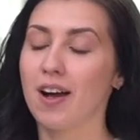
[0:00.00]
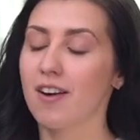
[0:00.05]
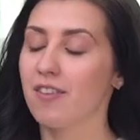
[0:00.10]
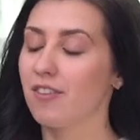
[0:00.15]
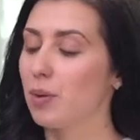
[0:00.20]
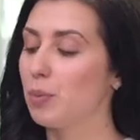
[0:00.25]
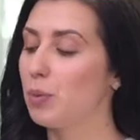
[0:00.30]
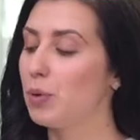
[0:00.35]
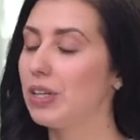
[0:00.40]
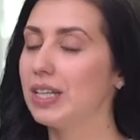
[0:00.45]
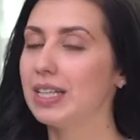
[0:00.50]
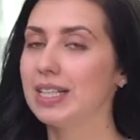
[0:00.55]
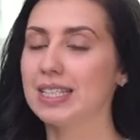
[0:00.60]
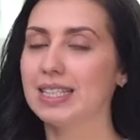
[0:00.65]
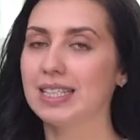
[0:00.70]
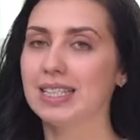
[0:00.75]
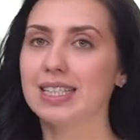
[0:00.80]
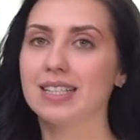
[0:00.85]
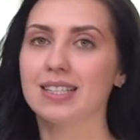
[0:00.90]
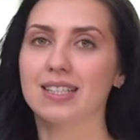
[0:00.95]
В обоих
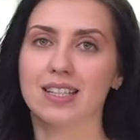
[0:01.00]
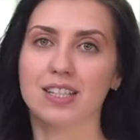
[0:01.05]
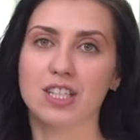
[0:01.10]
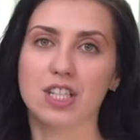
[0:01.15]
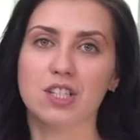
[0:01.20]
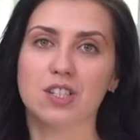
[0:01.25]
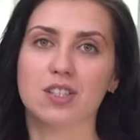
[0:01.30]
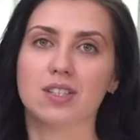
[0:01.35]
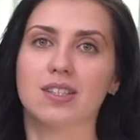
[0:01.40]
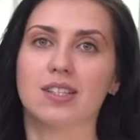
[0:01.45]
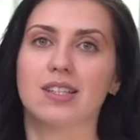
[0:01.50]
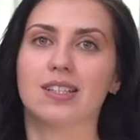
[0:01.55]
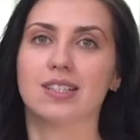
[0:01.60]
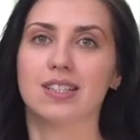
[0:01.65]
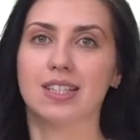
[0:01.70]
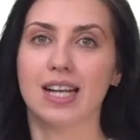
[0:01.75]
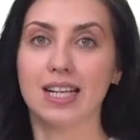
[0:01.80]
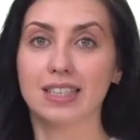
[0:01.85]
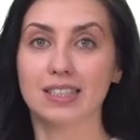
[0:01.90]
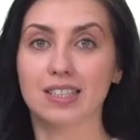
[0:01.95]
из них содержится
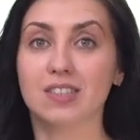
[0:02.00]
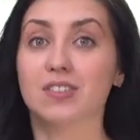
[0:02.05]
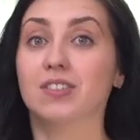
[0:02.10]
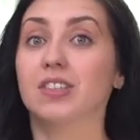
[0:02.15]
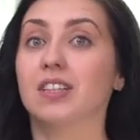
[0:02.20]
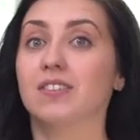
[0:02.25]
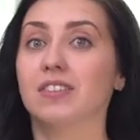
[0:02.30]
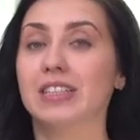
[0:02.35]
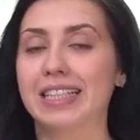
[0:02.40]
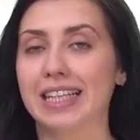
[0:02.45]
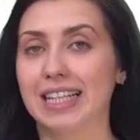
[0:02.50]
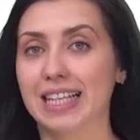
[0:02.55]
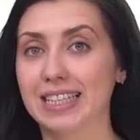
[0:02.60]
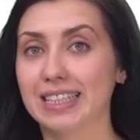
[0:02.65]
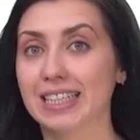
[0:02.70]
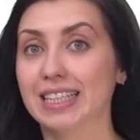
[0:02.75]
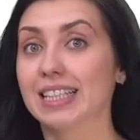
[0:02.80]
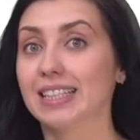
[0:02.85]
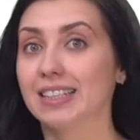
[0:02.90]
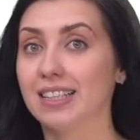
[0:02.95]
экстракт стволовых
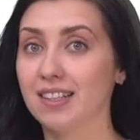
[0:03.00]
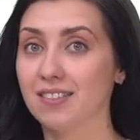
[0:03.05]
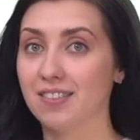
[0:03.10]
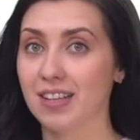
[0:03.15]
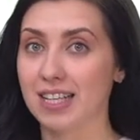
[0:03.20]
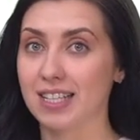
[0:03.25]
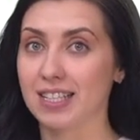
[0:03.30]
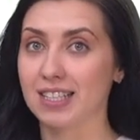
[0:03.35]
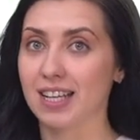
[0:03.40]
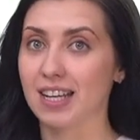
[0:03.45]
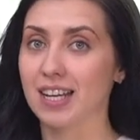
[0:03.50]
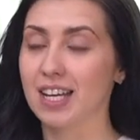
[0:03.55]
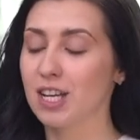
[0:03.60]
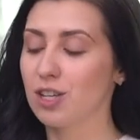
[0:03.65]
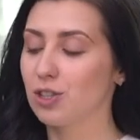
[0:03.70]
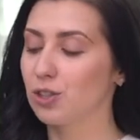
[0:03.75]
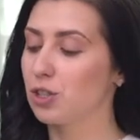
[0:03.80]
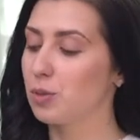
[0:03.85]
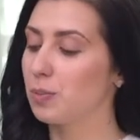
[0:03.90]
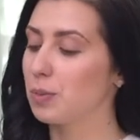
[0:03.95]
клеток Эдельвейса,
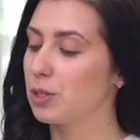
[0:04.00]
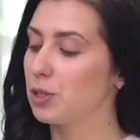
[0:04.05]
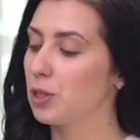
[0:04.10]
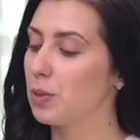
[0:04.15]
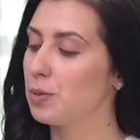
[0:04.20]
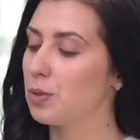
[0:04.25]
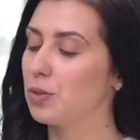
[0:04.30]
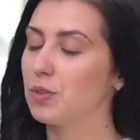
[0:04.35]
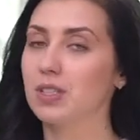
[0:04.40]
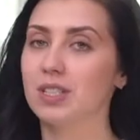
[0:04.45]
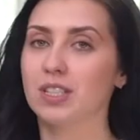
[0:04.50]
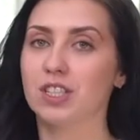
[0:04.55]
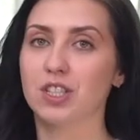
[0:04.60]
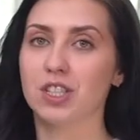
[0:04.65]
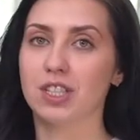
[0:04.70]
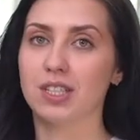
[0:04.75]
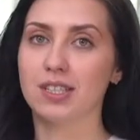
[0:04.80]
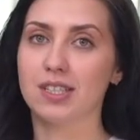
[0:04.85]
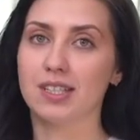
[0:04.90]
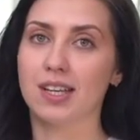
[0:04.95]
что способствует
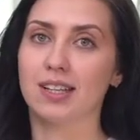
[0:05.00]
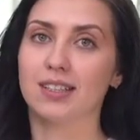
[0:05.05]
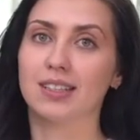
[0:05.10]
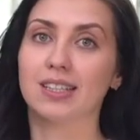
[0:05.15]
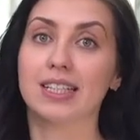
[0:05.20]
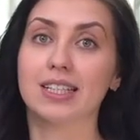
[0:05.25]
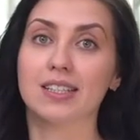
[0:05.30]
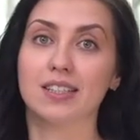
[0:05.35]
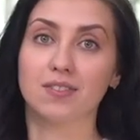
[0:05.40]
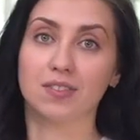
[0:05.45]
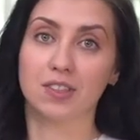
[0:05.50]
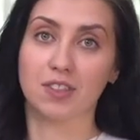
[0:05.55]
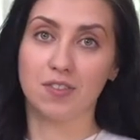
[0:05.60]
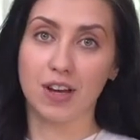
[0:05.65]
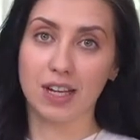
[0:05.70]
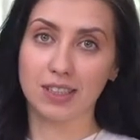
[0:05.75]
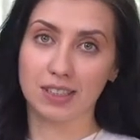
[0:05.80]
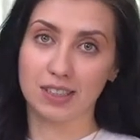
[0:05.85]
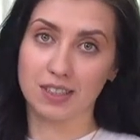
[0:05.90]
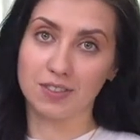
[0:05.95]
защите от негативных
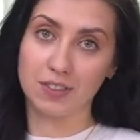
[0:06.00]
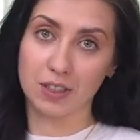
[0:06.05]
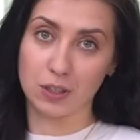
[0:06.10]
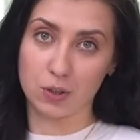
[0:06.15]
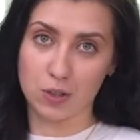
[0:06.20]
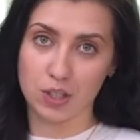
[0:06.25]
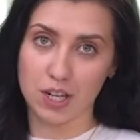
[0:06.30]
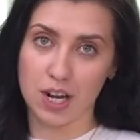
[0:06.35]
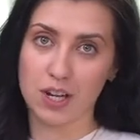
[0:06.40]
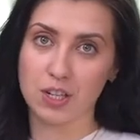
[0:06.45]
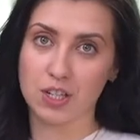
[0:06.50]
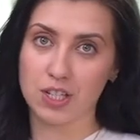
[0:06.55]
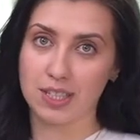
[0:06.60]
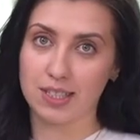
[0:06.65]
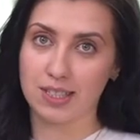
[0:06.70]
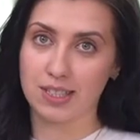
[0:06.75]
факторов окружающей